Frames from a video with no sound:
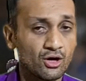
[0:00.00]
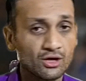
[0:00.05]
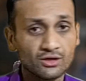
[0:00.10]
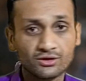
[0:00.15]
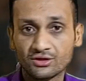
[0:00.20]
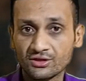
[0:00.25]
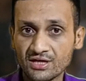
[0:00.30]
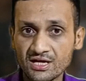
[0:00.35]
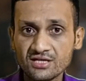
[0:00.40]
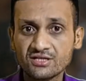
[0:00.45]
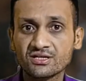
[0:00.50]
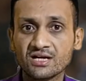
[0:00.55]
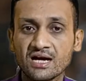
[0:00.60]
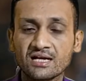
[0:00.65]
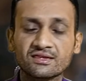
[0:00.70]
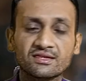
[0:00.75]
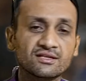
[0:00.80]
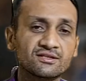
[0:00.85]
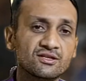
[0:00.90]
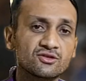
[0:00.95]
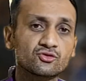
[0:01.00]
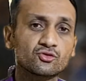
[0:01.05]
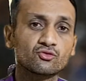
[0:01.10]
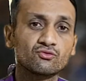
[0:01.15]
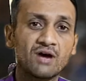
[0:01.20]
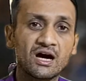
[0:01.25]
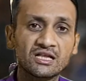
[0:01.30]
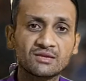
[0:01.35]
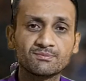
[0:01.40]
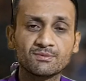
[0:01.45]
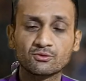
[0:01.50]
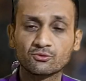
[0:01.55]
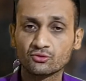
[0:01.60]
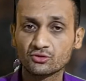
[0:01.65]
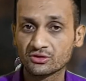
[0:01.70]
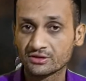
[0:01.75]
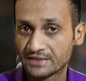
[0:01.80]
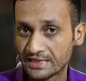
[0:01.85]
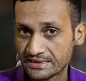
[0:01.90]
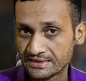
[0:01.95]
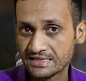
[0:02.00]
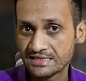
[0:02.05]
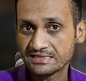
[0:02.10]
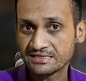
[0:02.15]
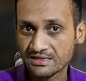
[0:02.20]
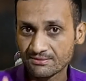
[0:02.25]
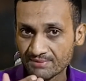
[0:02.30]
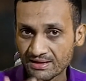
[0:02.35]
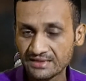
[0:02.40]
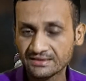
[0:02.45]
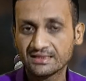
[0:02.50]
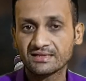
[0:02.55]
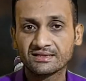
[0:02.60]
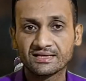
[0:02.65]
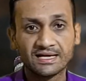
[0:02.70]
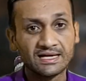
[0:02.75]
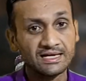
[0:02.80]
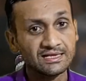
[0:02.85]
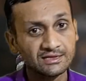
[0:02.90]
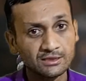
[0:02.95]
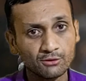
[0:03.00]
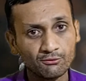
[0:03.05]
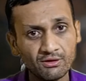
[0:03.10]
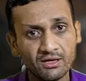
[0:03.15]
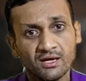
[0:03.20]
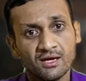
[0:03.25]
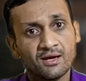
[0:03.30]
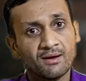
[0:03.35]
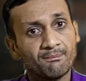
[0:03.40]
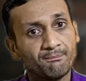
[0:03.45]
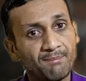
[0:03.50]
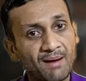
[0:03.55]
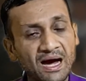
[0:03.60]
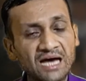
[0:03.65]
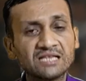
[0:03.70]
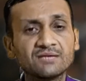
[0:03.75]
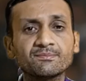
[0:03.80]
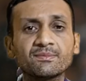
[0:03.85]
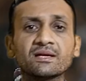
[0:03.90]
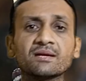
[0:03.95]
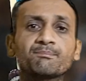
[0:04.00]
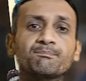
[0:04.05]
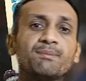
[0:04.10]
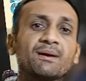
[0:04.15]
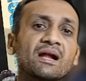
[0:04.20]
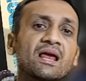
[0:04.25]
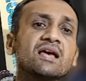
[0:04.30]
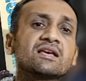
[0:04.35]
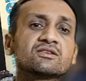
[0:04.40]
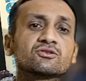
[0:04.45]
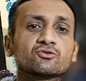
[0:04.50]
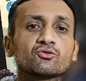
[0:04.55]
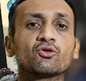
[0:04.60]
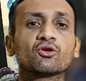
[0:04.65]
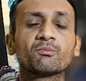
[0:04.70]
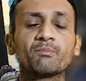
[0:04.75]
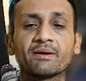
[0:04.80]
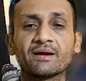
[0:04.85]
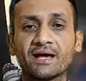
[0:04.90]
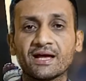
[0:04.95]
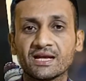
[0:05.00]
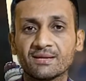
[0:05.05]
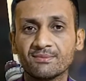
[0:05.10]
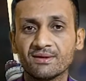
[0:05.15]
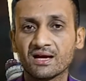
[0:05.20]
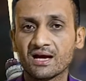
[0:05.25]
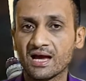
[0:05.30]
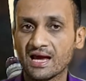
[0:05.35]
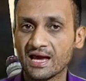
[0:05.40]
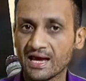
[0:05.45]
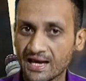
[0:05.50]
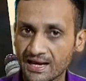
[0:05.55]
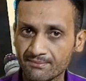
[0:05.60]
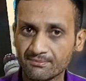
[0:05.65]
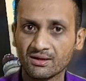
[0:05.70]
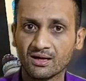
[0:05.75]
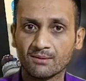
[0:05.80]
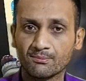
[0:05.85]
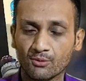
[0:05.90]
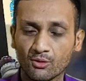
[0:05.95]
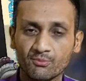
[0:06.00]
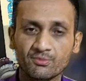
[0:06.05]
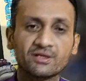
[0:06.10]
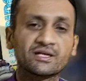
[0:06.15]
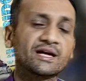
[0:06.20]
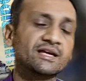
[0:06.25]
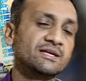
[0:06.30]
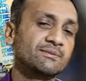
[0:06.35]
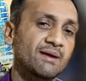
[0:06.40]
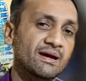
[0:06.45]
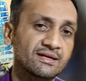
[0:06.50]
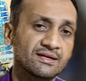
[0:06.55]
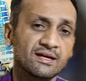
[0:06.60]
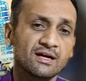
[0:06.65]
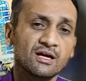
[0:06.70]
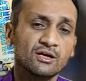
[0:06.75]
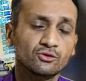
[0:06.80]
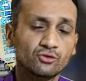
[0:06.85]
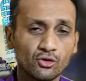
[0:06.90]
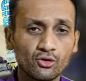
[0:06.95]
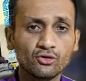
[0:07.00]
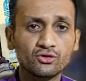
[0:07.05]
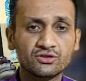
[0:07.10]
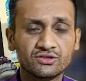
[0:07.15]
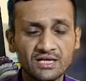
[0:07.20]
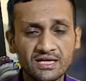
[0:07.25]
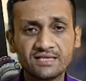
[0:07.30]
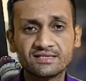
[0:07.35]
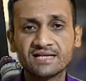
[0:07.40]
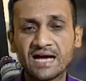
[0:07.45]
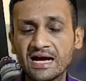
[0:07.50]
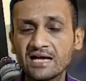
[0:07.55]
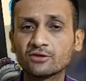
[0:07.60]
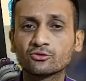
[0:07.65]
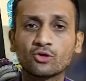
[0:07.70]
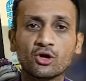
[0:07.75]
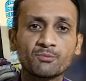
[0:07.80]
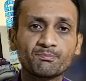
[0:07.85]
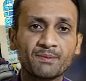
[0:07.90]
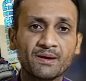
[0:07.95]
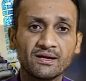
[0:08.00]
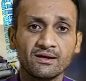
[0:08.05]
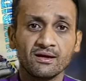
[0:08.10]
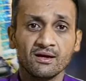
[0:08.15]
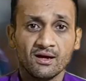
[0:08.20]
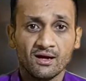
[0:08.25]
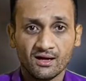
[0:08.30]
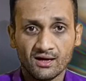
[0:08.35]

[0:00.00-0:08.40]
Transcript: और दिनेश कार्तिक ने शुरुआत में कुछ गेंदे संभल कर खेलते हुए बाद में बड़ा स्कोर बनाने में अहम भूमिका निभाई तो ये जाहिर तौर पर